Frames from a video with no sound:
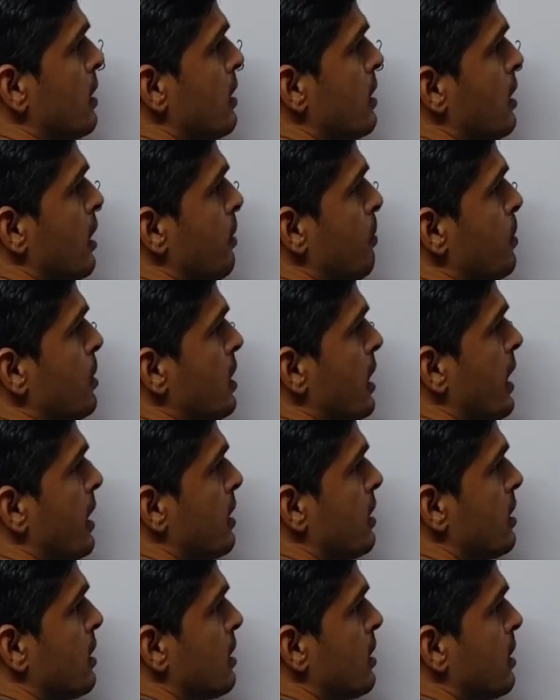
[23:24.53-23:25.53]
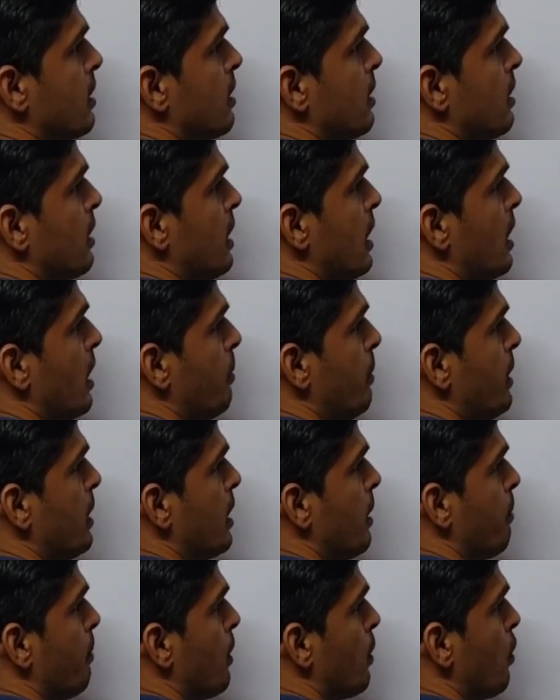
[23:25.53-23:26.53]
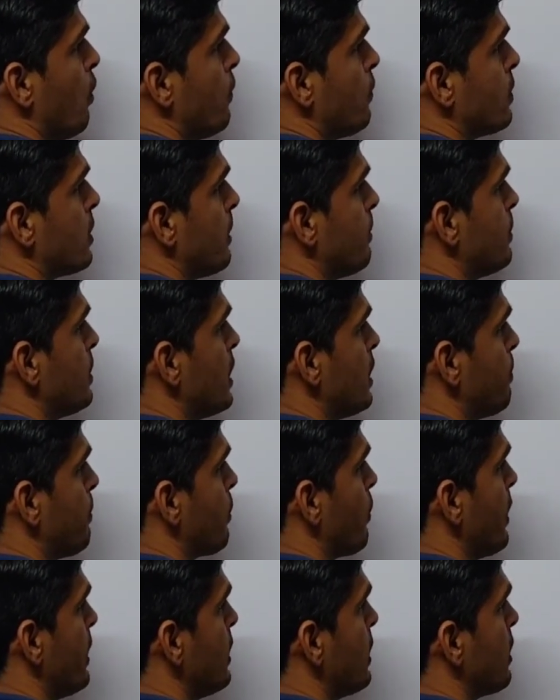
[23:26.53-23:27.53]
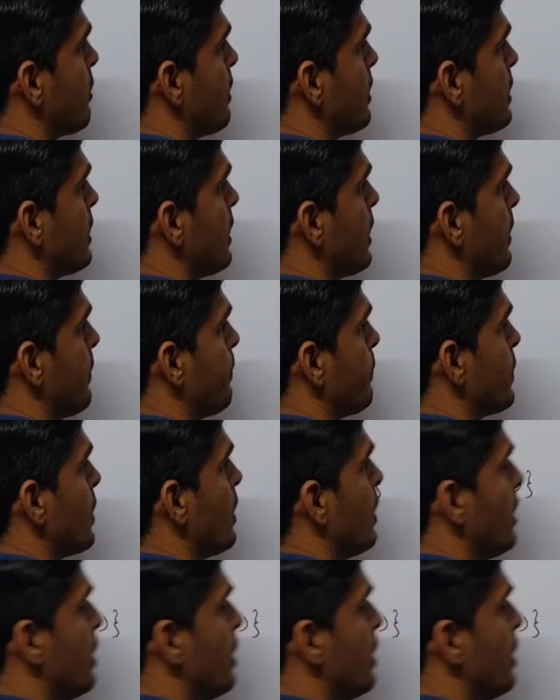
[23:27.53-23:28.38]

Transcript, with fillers: सबसेट्स ये हमें नंबर ऑफ सबसेट प्रोवाइड करवाता है